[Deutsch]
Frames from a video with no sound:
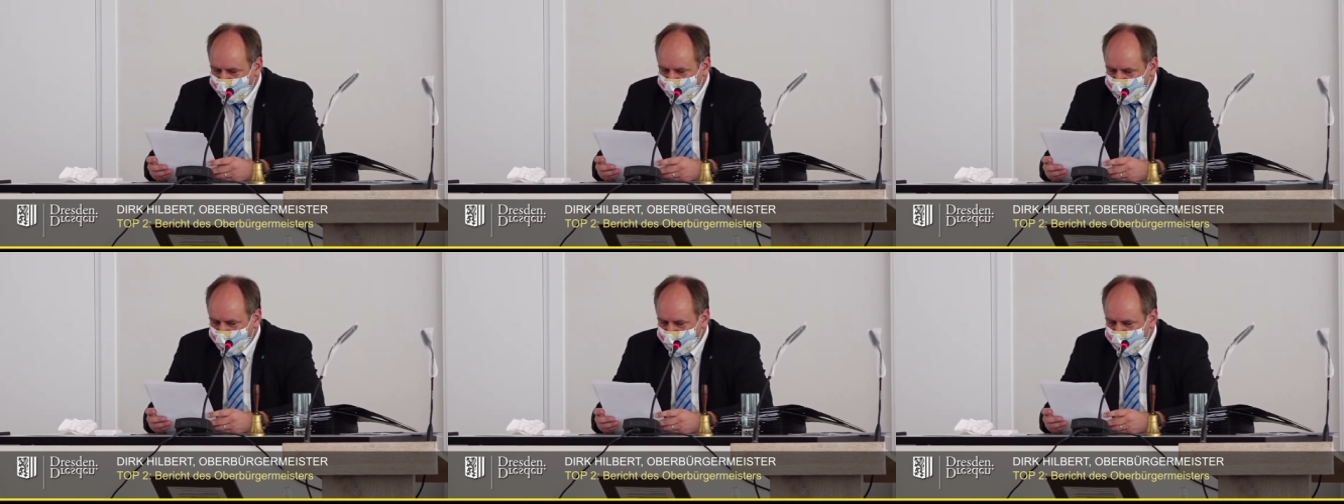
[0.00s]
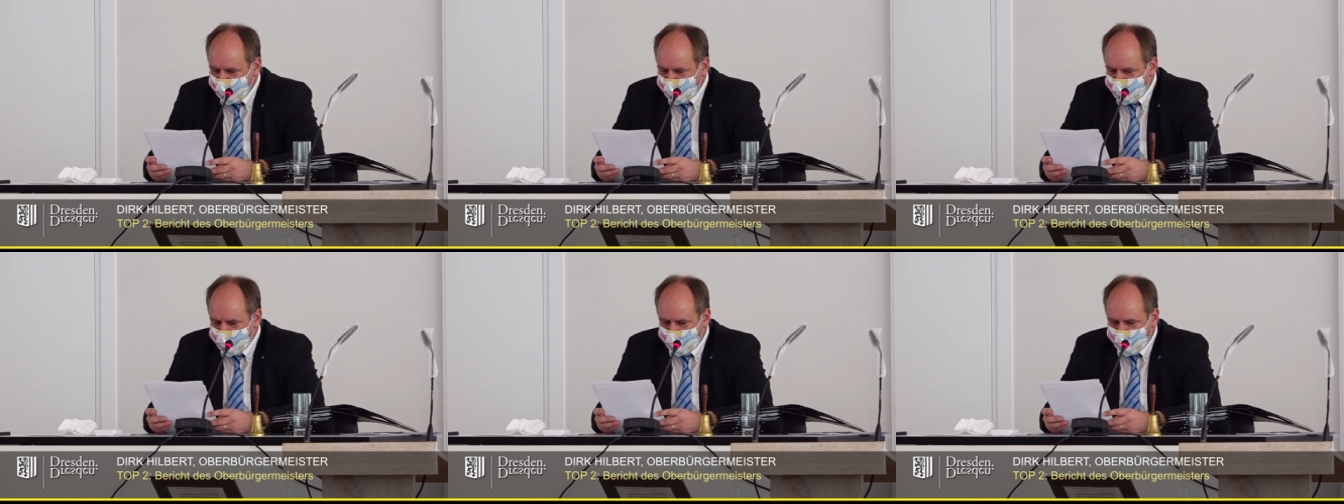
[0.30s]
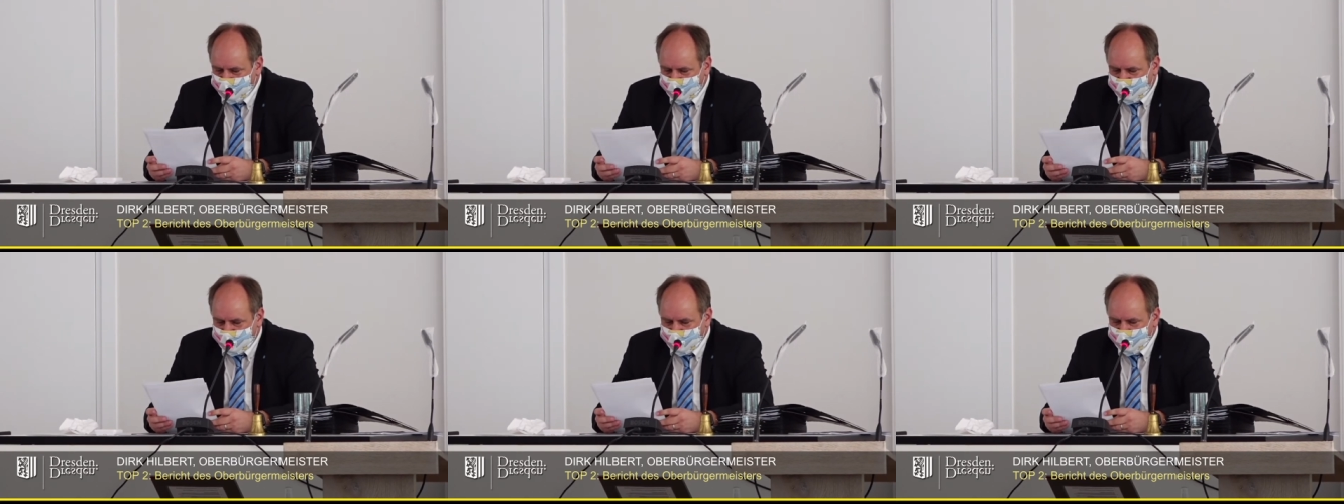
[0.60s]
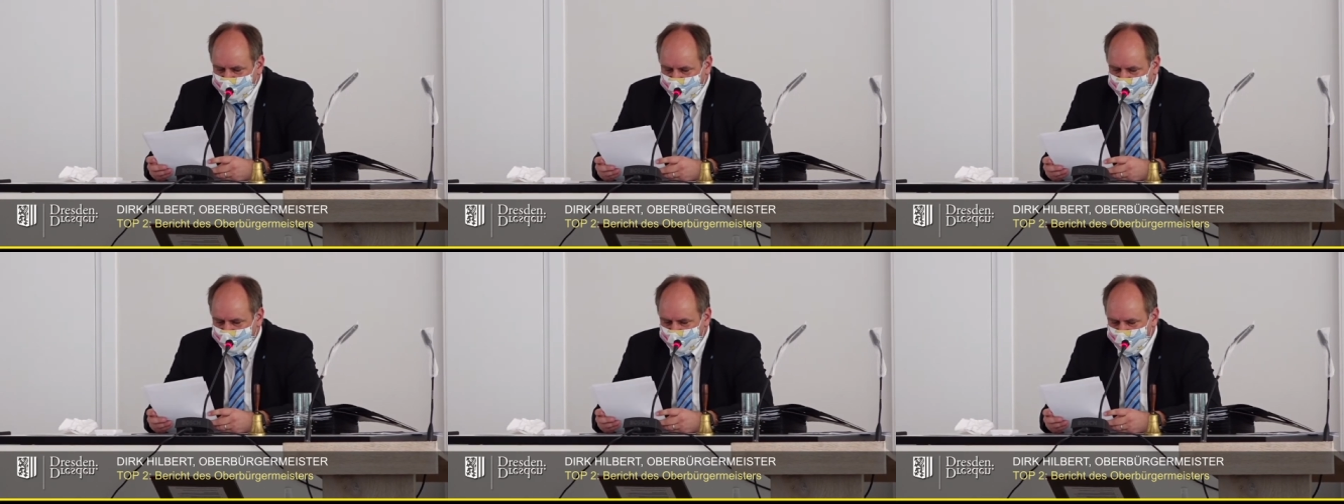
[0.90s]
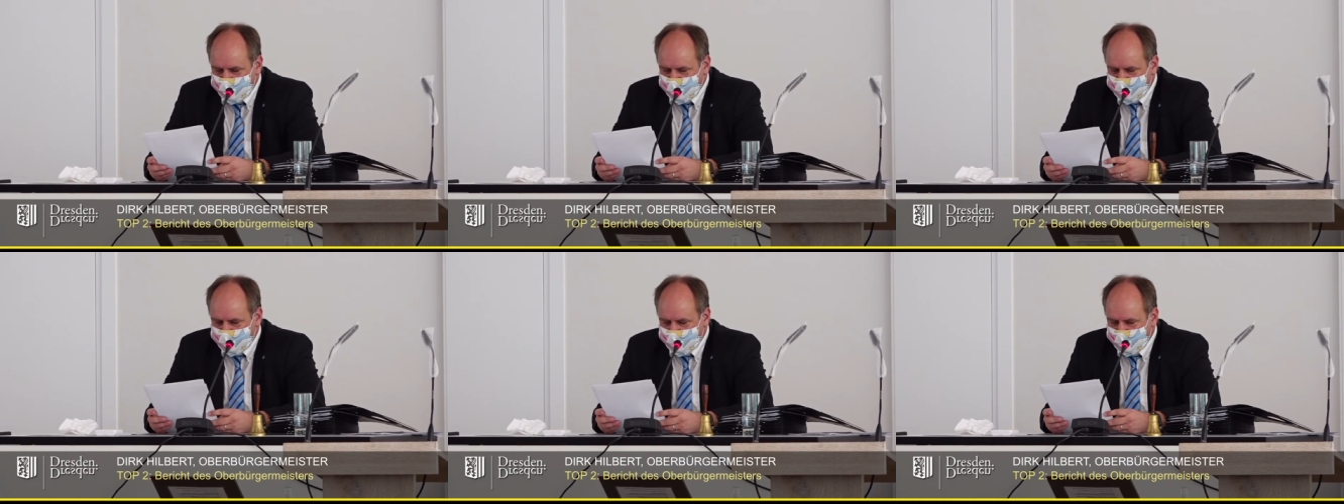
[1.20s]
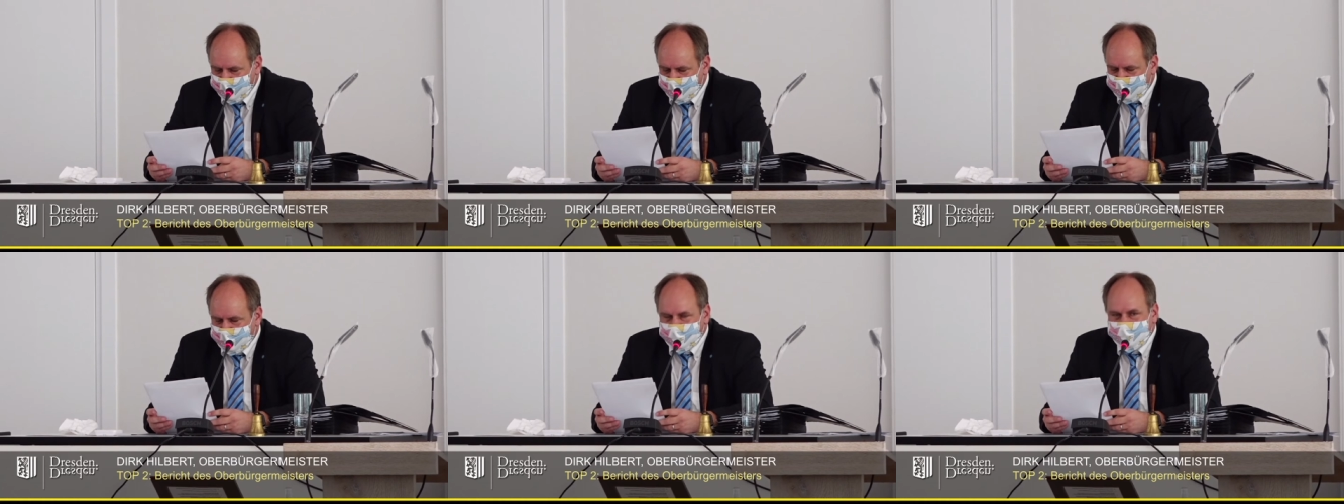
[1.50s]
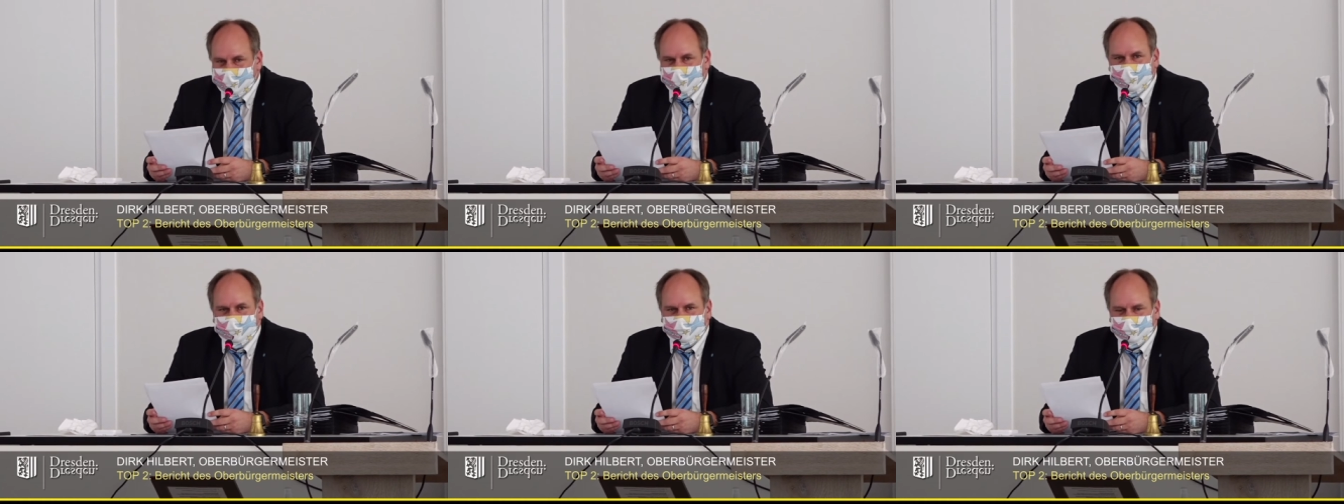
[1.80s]
Für wiederum andere steht
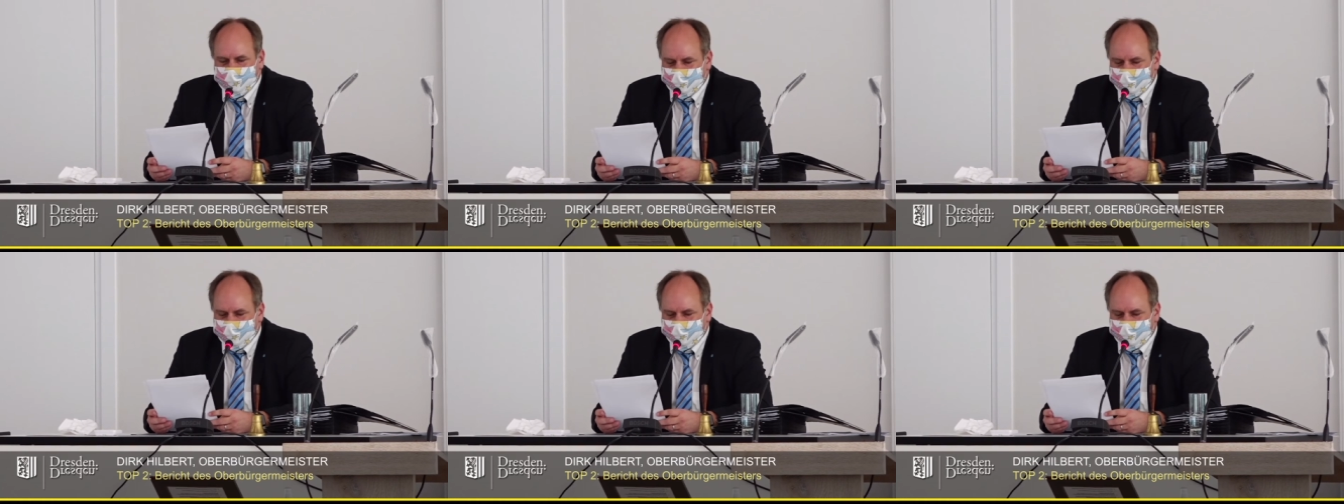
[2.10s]
das